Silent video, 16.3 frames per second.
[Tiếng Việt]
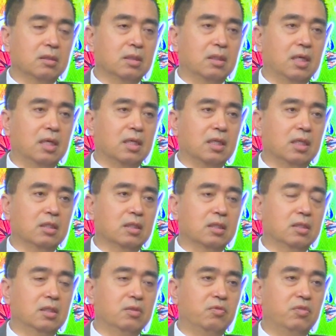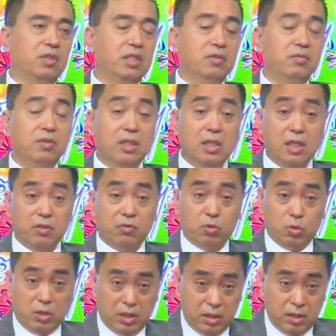ở à, cái ờ, với với người
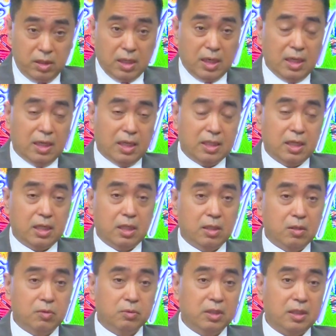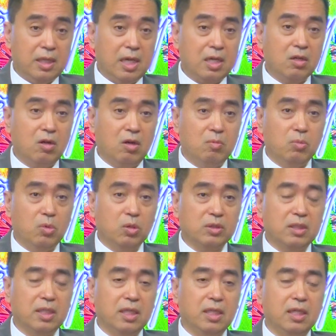phụ nữ hay là người đàn ông thì đã có một
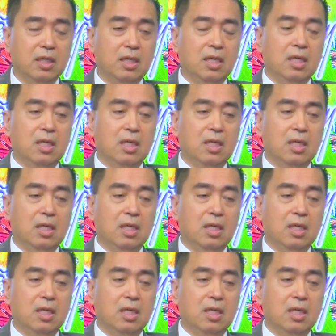cái